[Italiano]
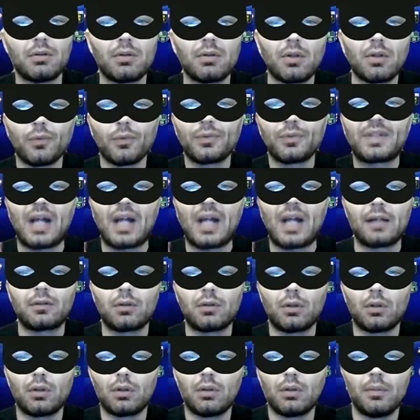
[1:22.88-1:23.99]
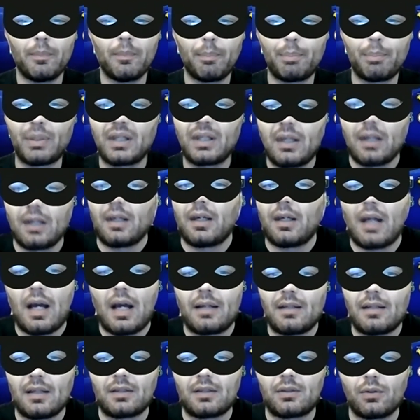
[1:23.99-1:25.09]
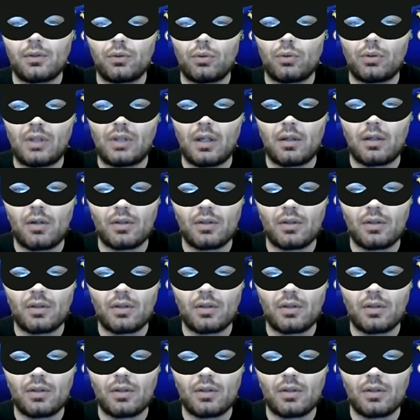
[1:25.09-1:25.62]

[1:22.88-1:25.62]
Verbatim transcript: tutto ad un tratto, perché adesso tutte le